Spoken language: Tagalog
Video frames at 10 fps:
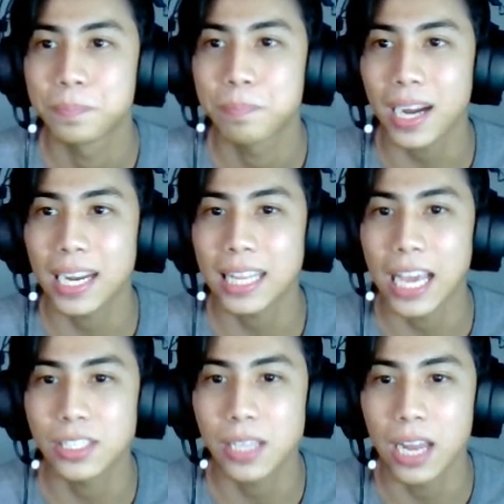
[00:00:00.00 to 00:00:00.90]
Pak na
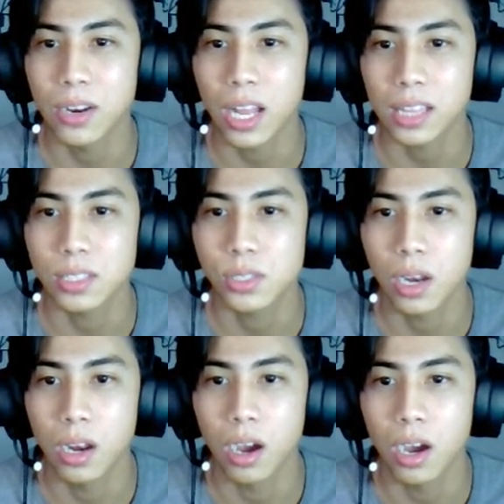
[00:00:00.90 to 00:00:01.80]
tayo sa ano natin, sa
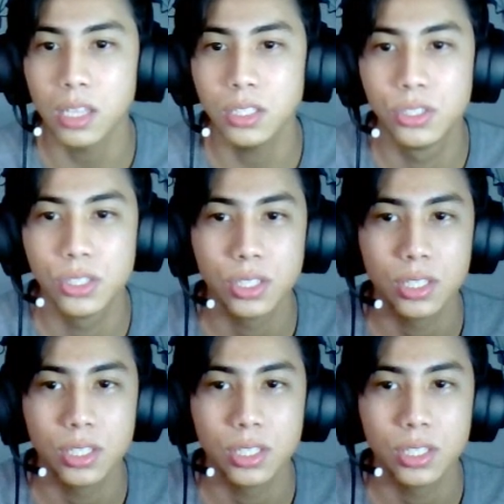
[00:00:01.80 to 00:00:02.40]
launch.